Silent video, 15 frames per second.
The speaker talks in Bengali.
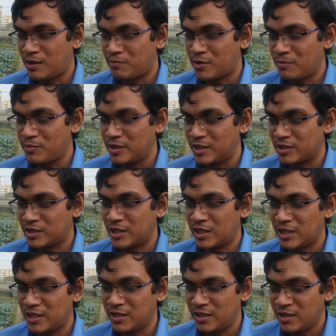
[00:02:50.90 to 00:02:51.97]
আমরা বিদেশ থেকে
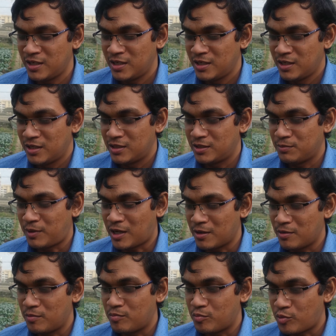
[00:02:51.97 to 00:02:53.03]
বাড়ি
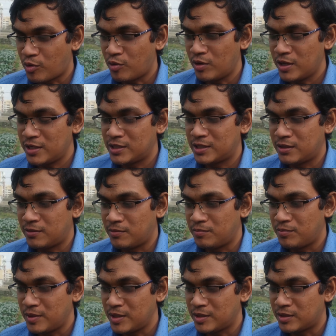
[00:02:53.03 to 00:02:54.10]
যে
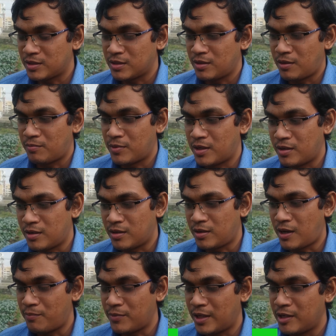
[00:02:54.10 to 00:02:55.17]
বীজ আমরা
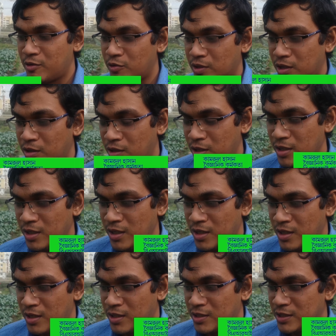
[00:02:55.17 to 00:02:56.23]
আমদানি করতে হয়
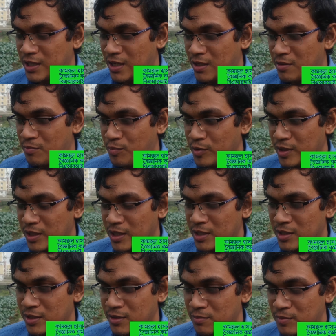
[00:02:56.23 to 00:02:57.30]
যার প্রতি কেজি
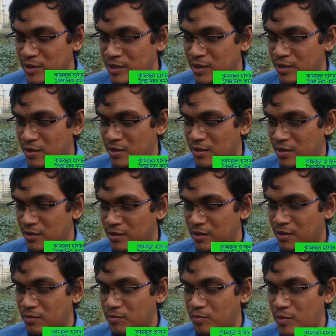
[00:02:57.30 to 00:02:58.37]
বীজের
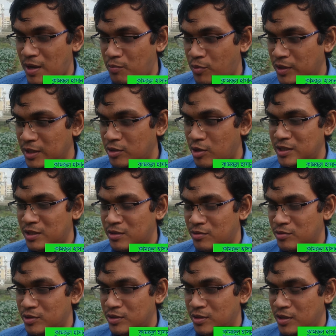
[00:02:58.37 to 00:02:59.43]
প্রতি দশ গ্রাম
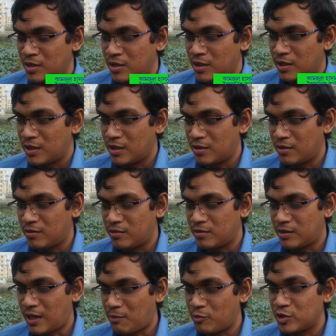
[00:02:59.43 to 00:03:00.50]
বীজের
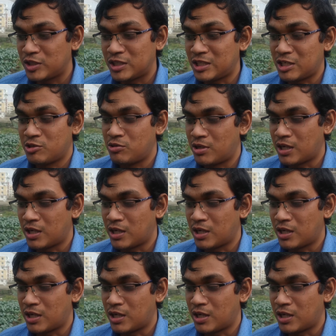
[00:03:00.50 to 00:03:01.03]
দাম হচ্ছে